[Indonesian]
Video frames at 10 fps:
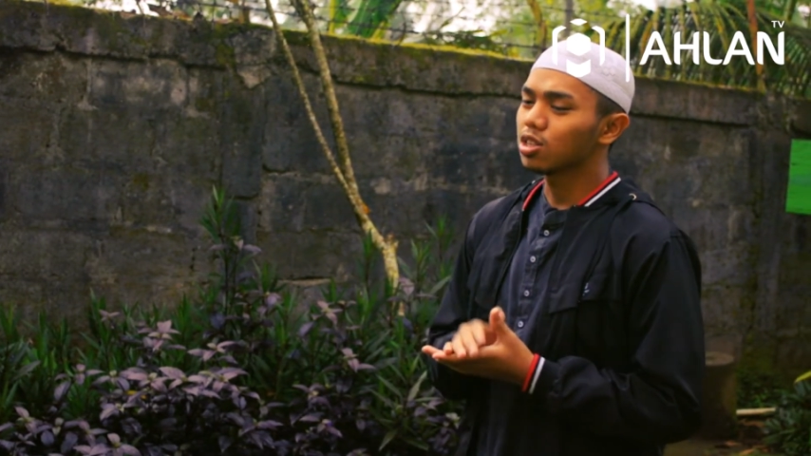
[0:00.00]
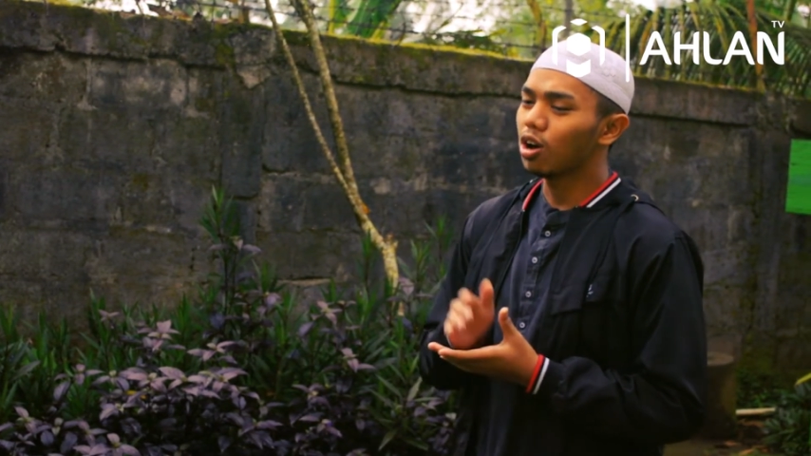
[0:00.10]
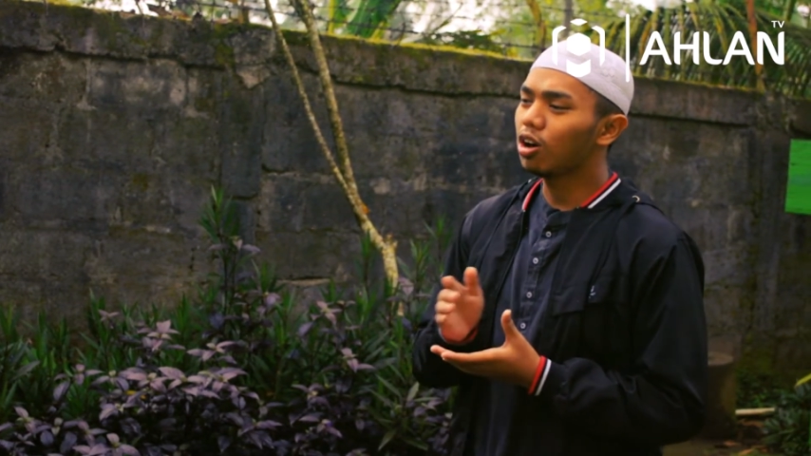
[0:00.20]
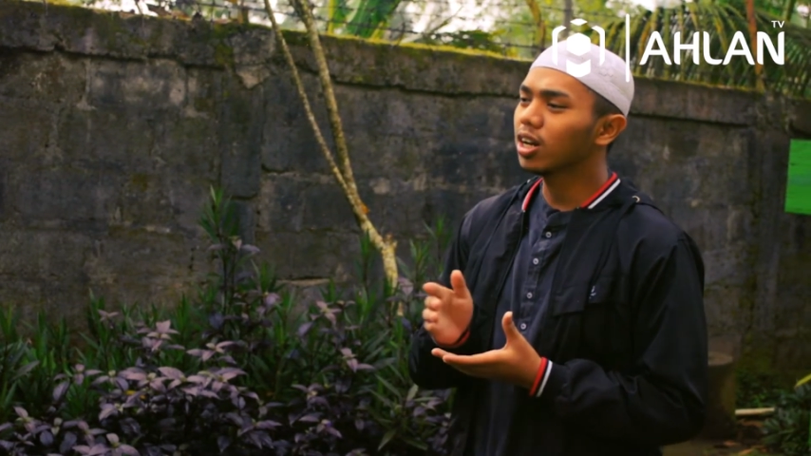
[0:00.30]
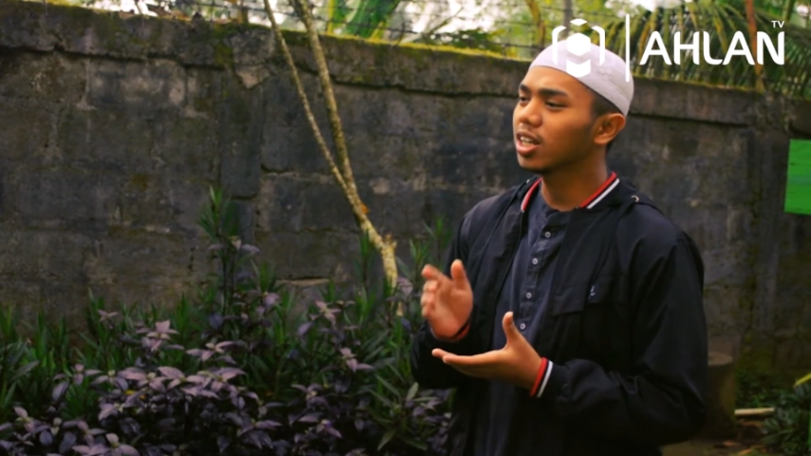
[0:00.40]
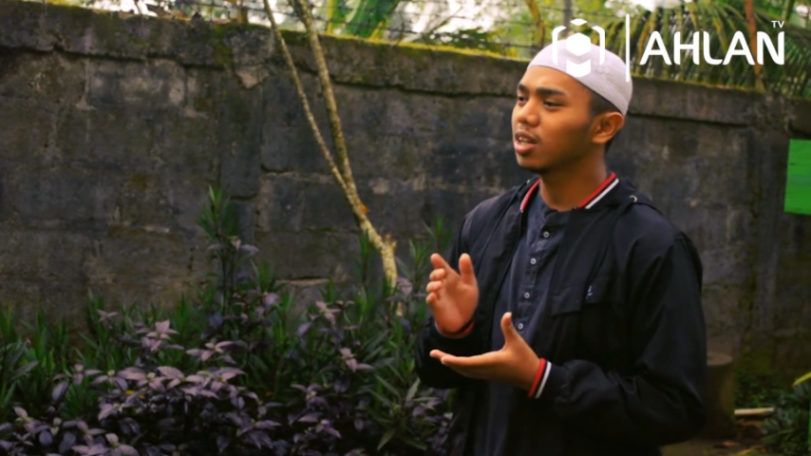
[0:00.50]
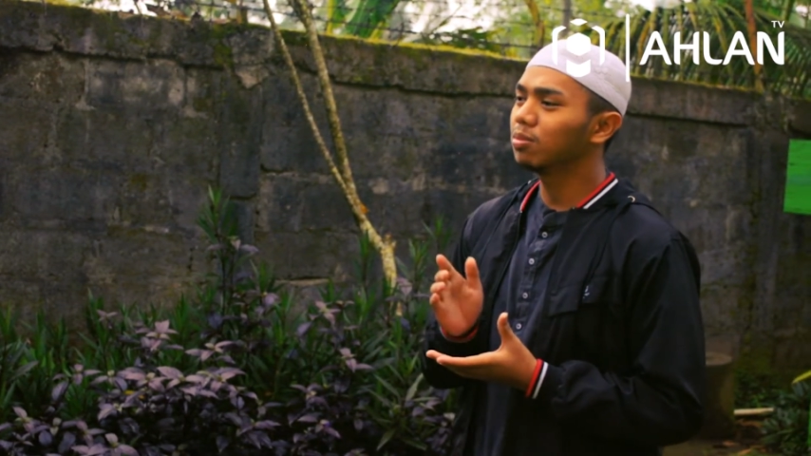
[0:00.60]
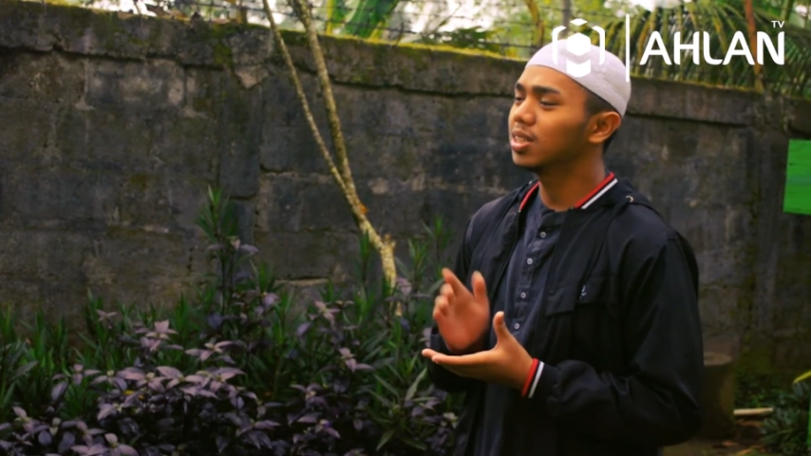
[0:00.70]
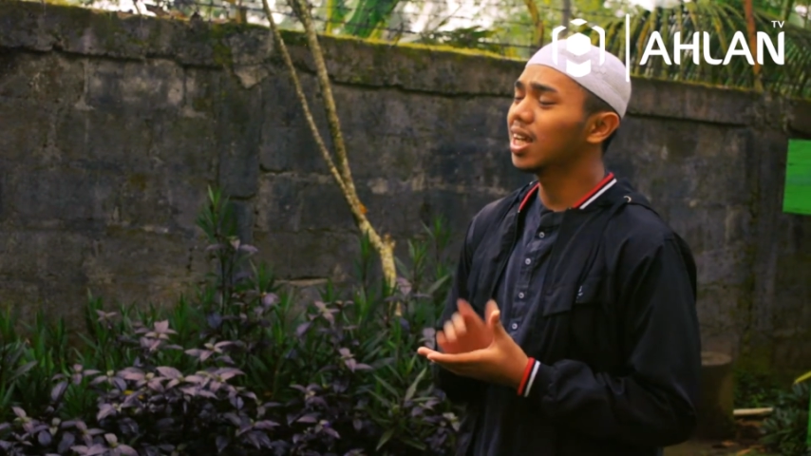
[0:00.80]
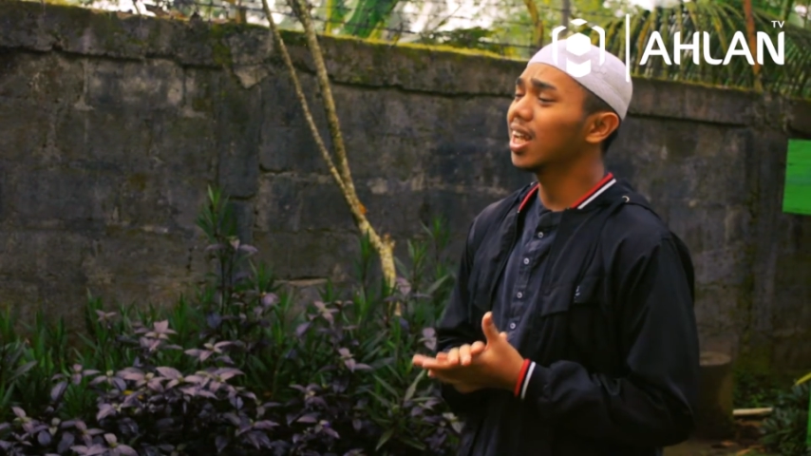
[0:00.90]

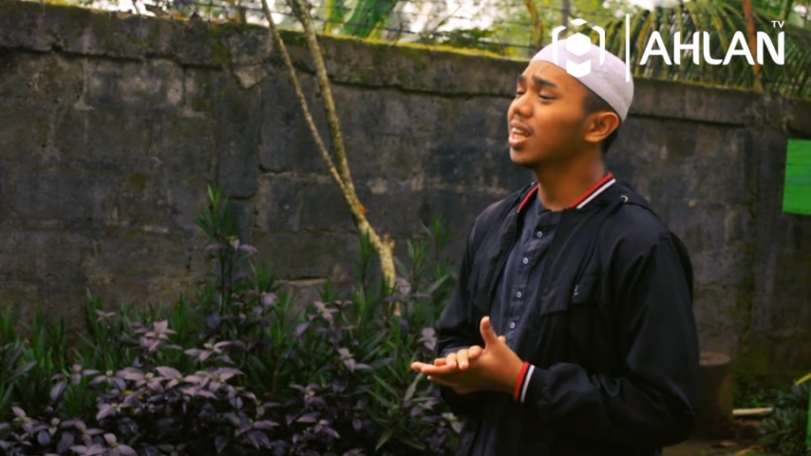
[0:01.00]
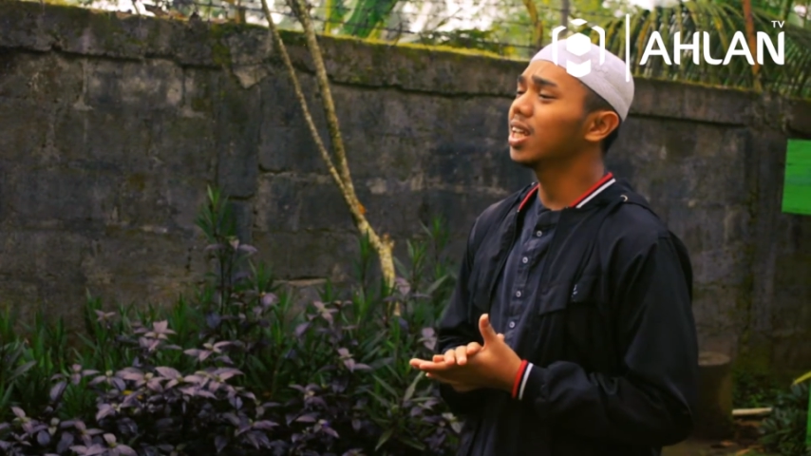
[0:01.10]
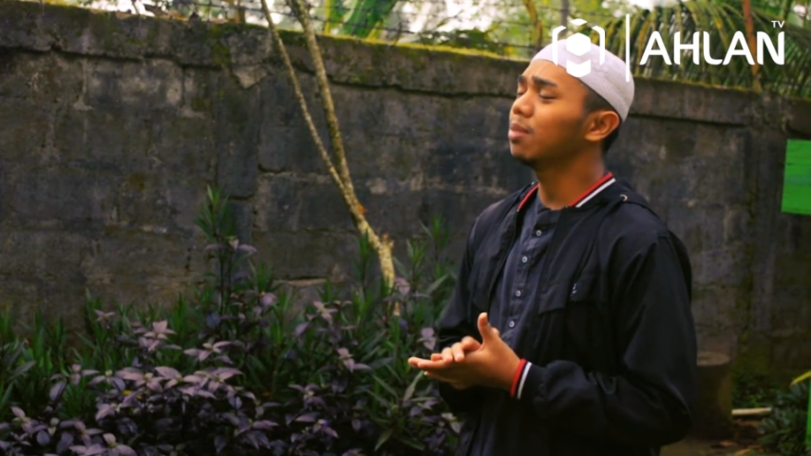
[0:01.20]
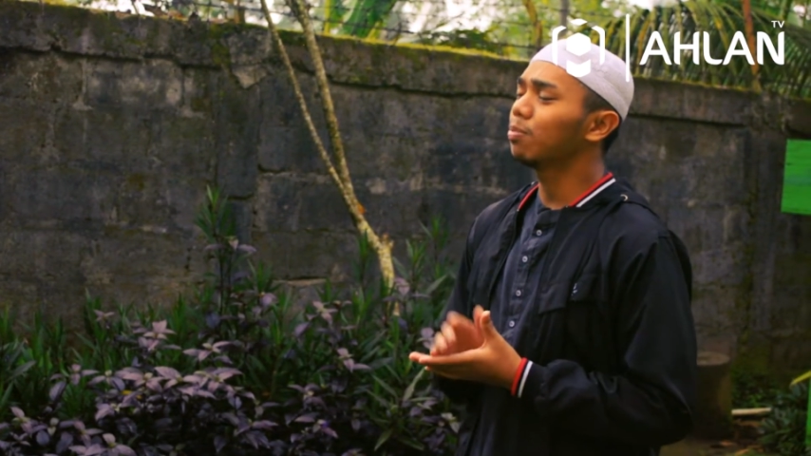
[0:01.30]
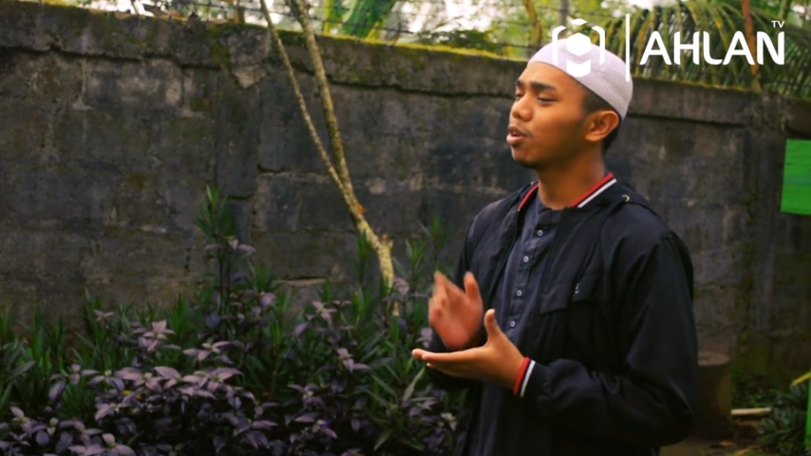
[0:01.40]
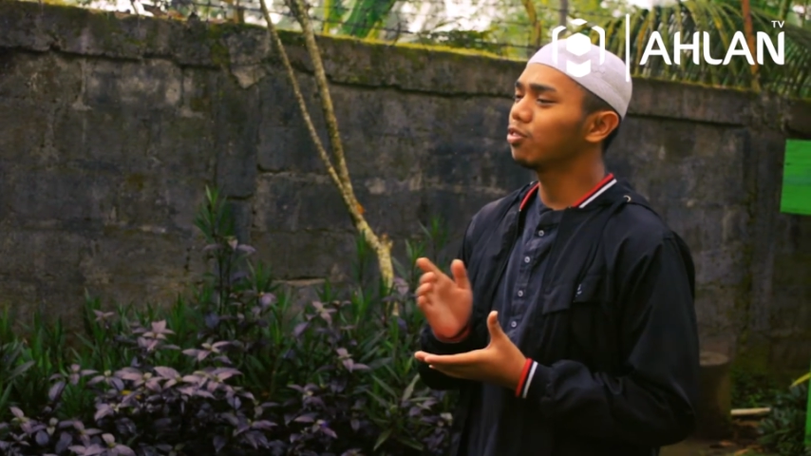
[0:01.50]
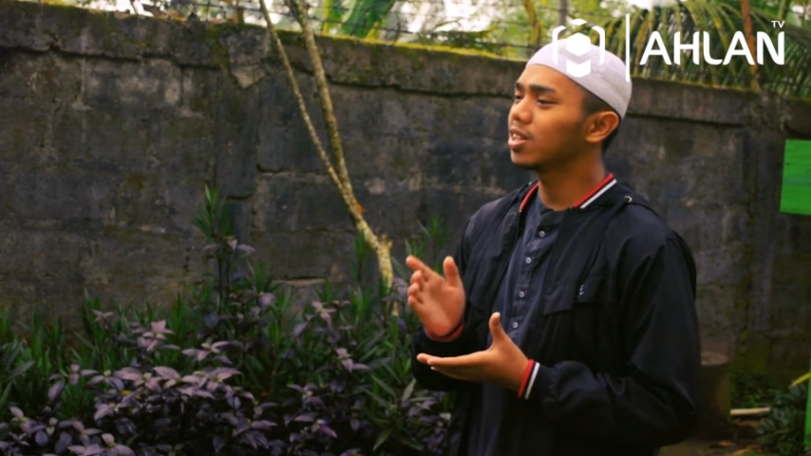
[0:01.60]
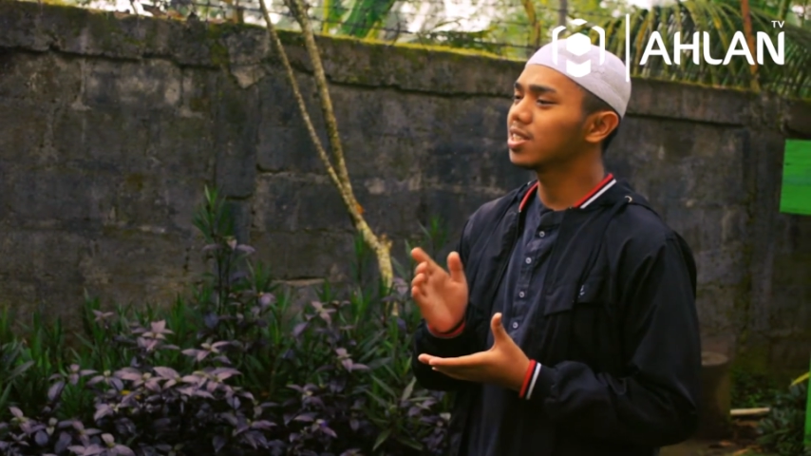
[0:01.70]
seseorang yang menjalani